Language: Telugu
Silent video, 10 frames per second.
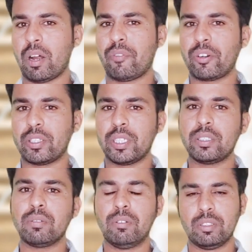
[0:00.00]
ఆఫ్టర్ దట్
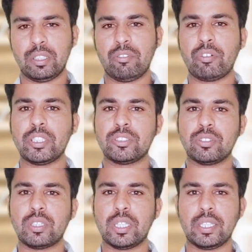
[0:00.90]
నీ
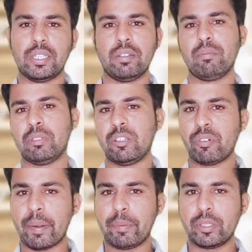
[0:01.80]
ఫ్రెండ్స్తో కానీ నీ
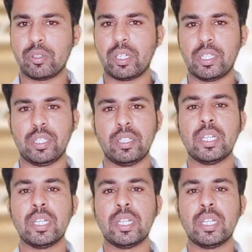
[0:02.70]
ఫ్యామిలీతో కానీ